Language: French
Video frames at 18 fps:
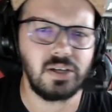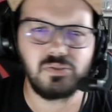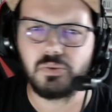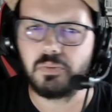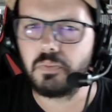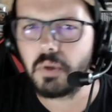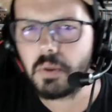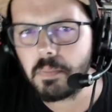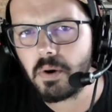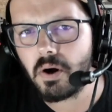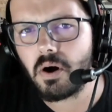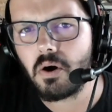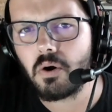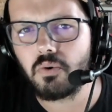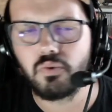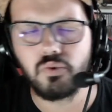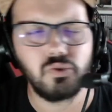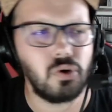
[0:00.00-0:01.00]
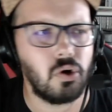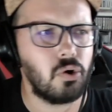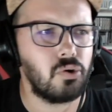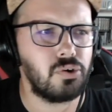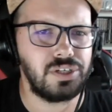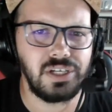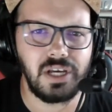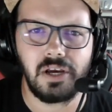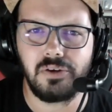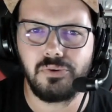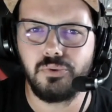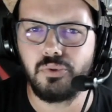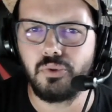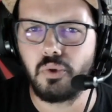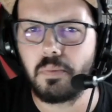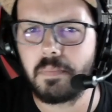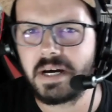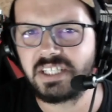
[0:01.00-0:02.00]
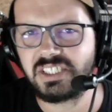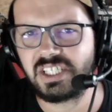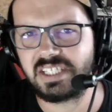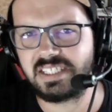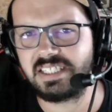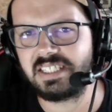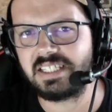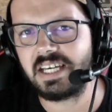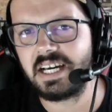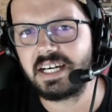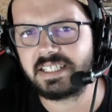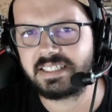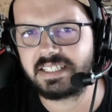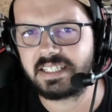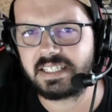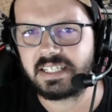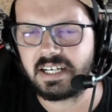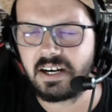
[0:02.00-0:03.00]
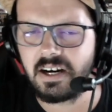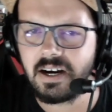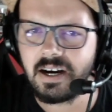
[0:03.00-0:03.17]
du moment ou quand il y a eu le match, etc. etc.